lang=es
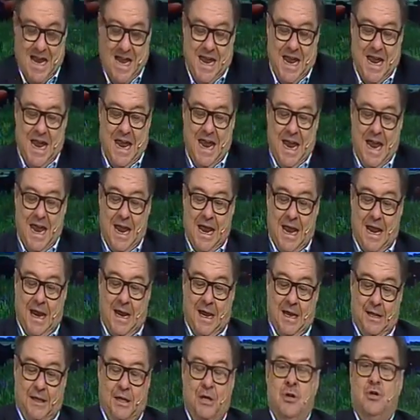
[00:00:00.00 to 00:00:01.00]

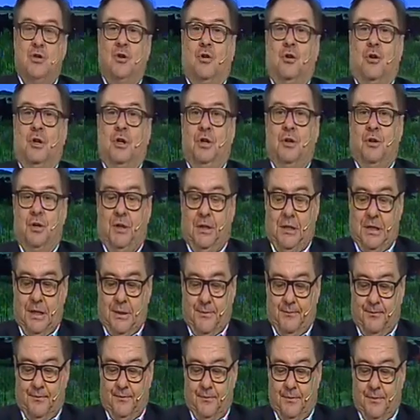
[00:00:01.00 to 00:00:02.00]
Eh, dicho con ironía.